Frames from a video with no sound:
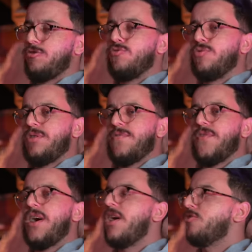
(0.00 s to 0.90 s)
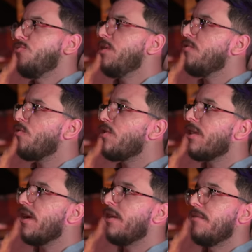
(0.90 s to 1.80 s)
تكون تفقه شويه في كره
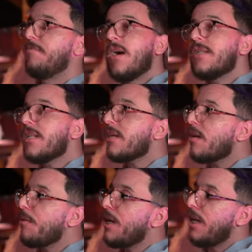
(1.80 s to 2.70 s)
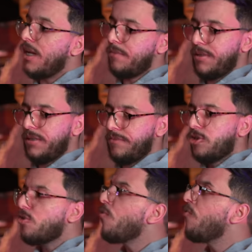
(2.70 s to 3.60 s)
القدم غادي نعطيك ربعه لاعبين
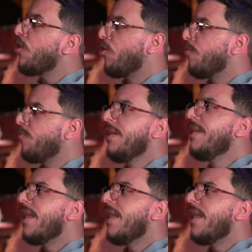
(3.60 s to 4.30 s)
شكون فيهم اللي